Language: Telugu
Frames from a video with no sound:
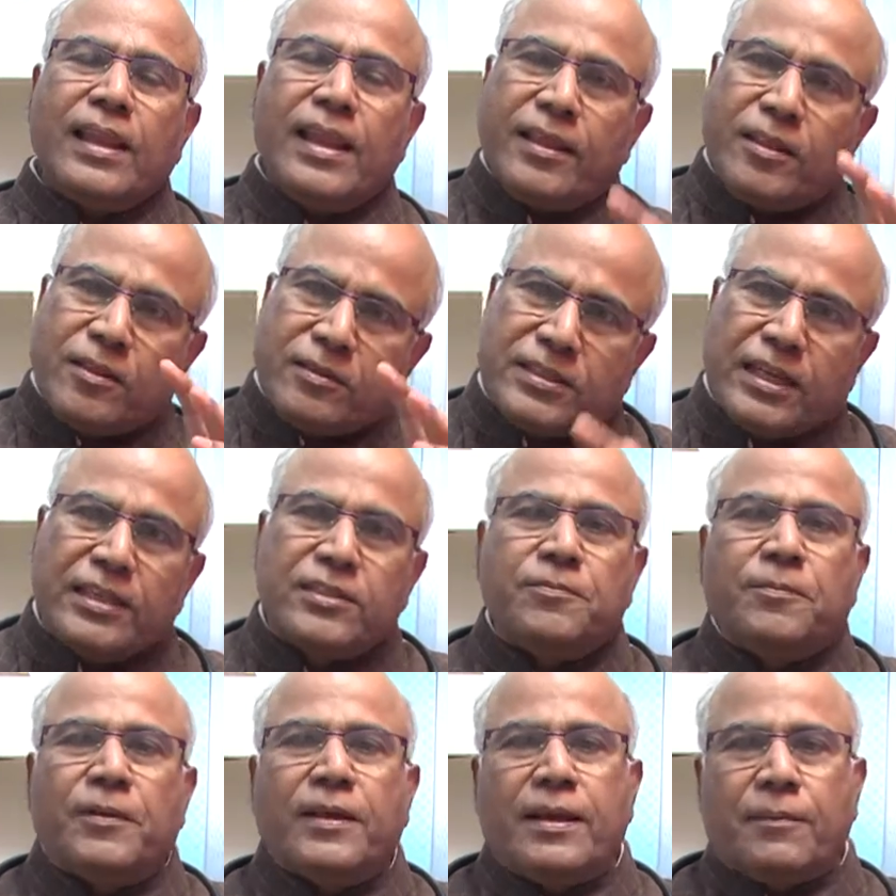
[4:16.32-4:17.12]
లేదా
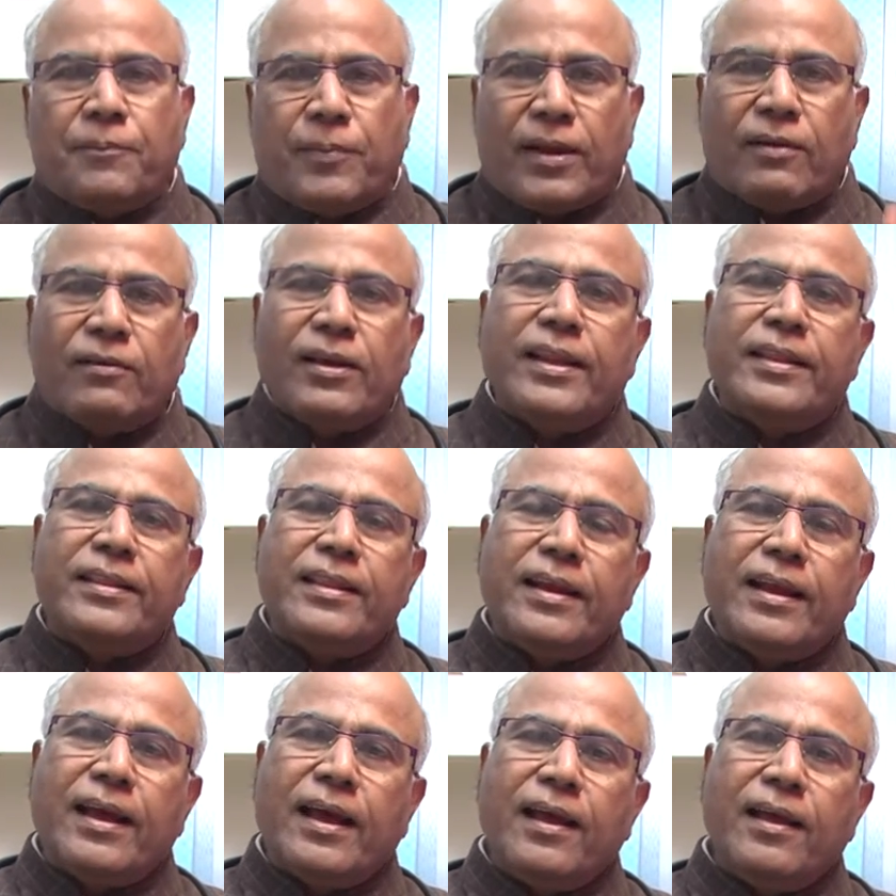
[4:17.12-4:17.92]
చచ్చిపోయినా
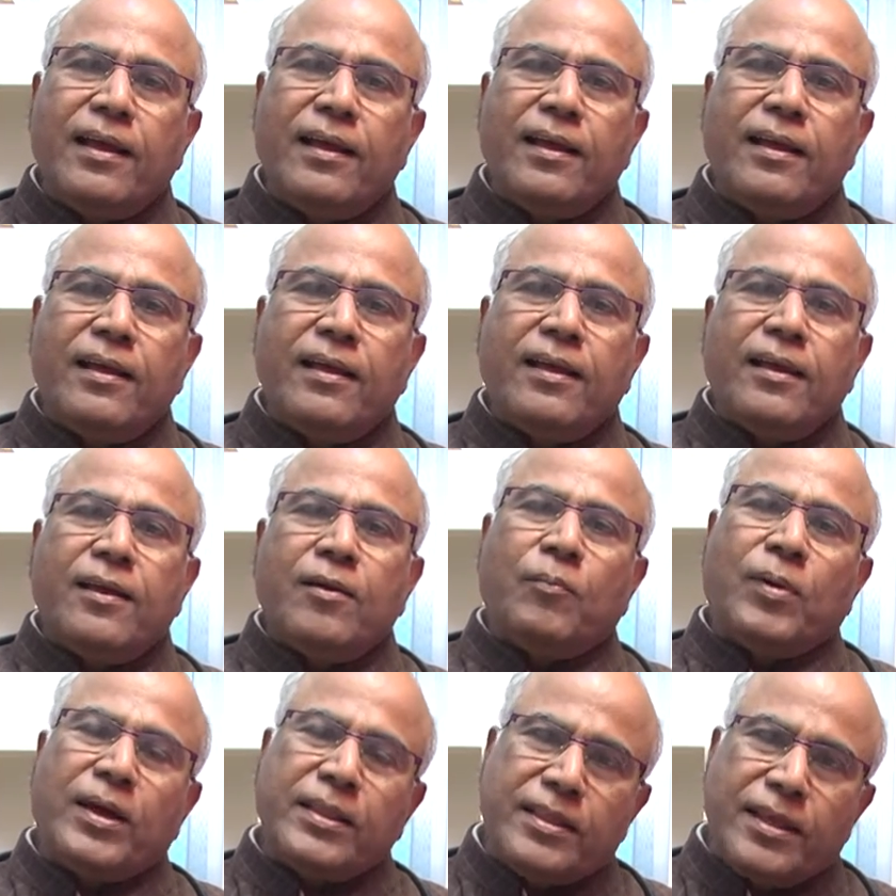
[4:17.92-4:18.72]
పర్వాలేదనా
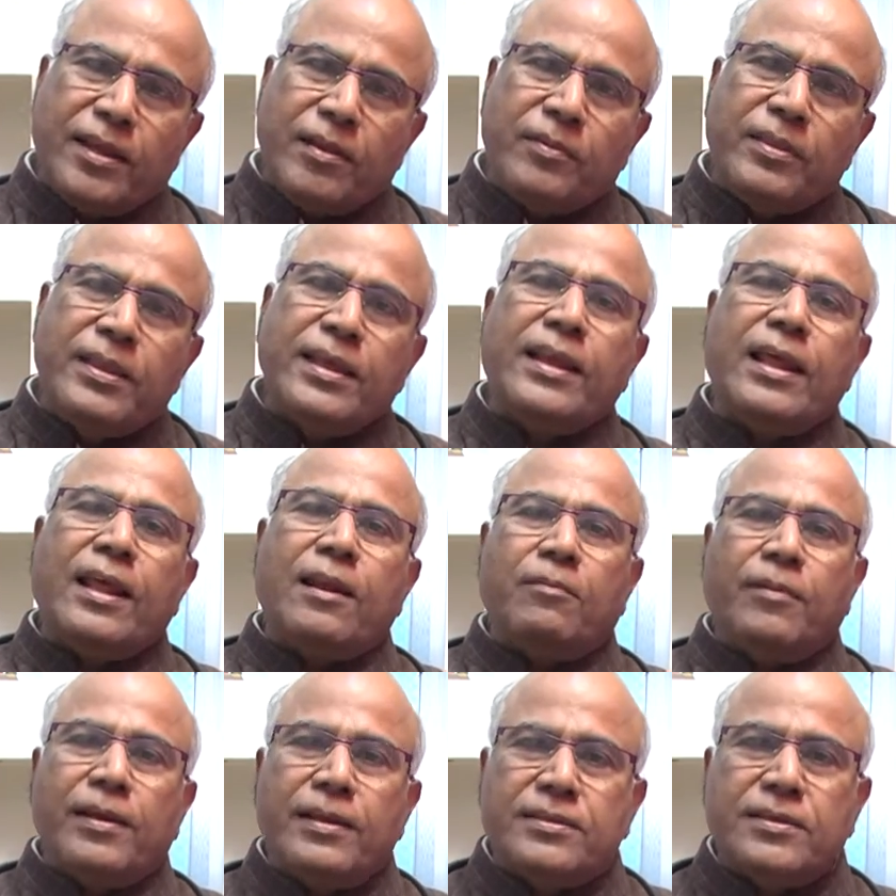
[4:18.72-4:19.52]
పద్దెనిమిది
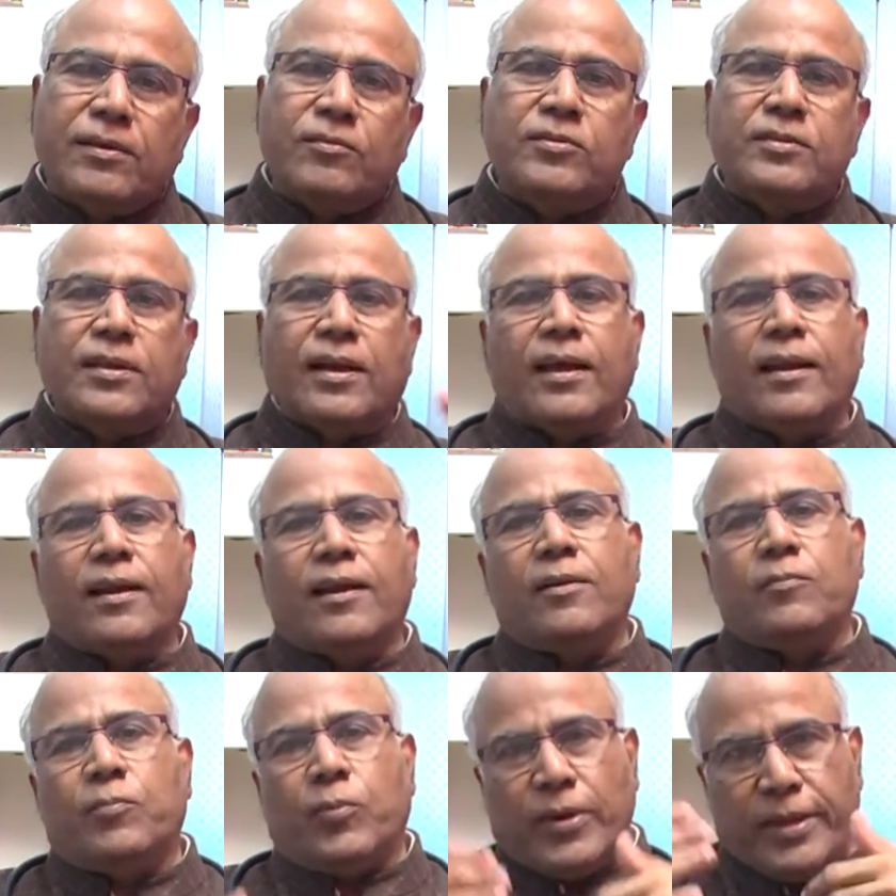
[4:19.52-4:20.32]
నలభై సంవత్సరాల
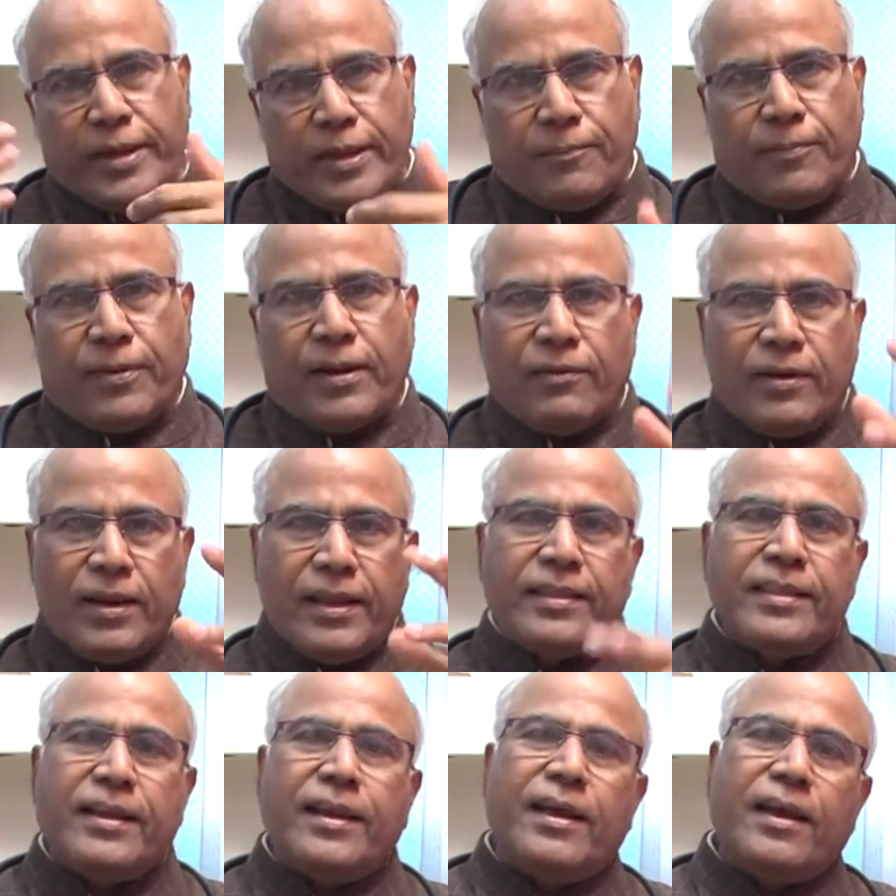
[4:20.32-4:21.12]
వాళ్ళు పోయినా
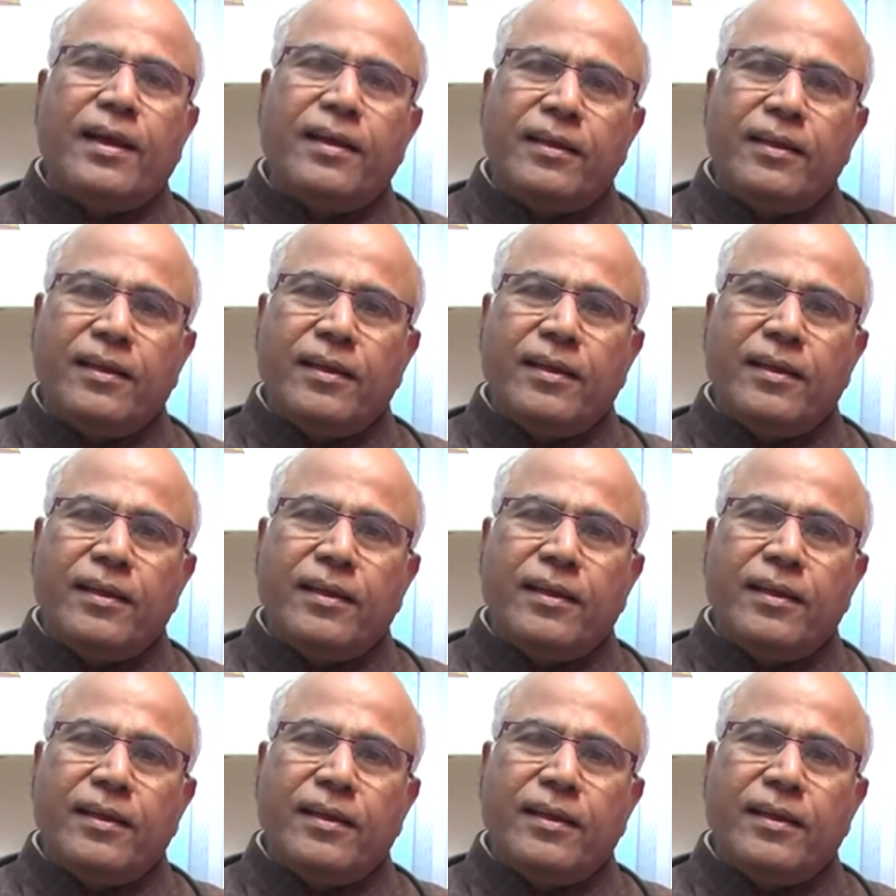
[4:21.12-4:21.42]
పర్వాలేదనా